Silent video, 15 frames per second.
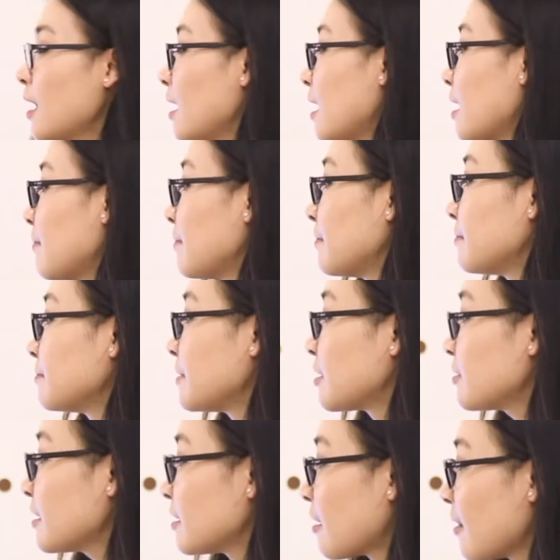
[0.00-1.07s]
à, mình
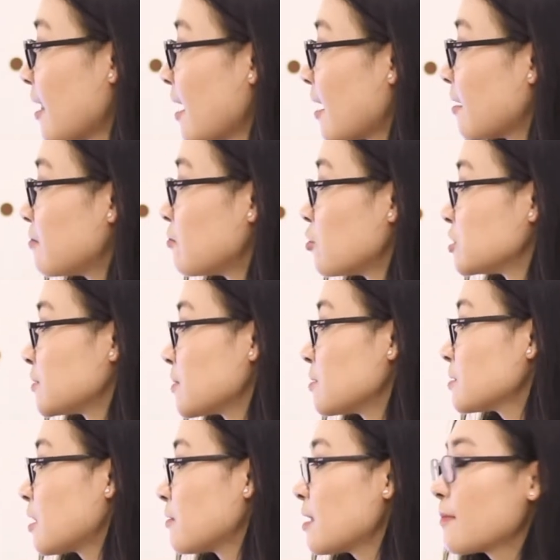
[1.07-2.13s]
có thể nói là một chấm
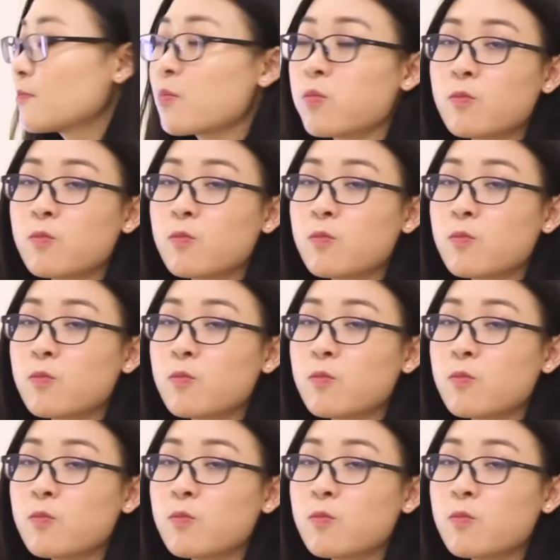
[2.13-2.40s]
không 06 là